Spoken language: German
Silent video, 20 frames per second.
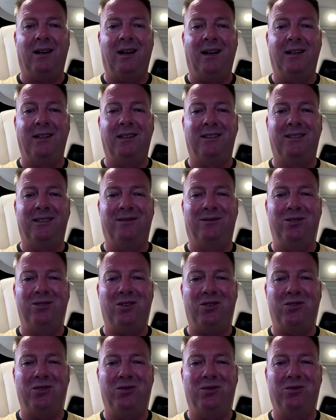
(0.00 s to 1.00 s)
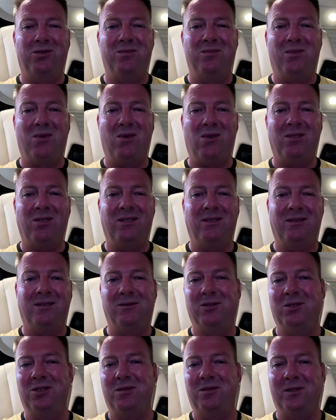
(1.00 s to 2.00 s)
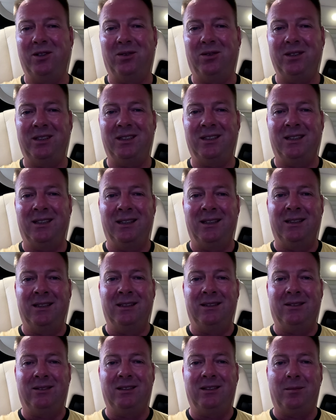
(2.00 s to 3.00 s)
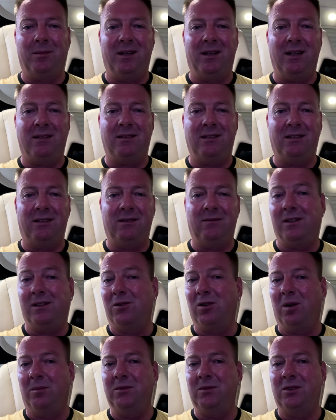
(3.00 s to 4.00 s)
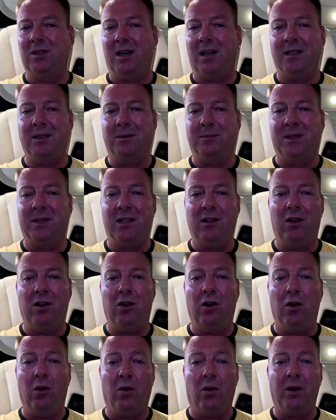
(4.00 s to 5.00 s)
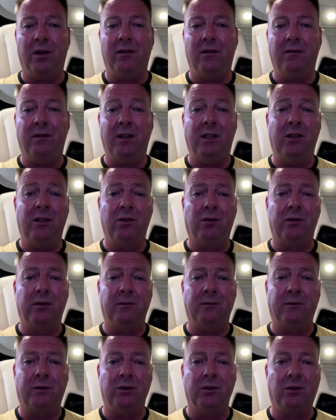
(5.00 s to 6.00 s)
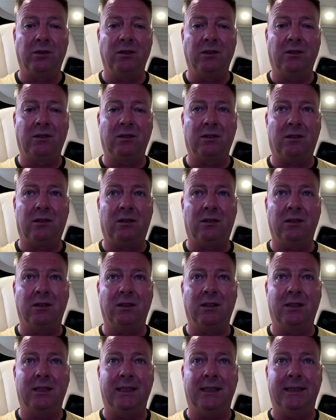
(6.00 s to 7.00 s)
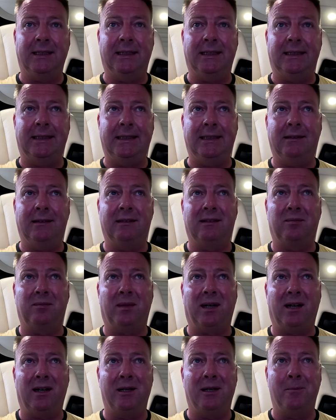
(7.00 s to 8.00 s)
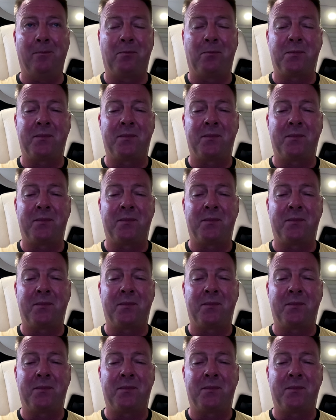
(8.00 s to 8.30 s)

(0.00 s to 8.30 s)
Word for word: Einen wunderschönen guten Morgen wünschen wir euch und damit herzlich willkommen zu einem neuen Video von uns. Und dieses Mal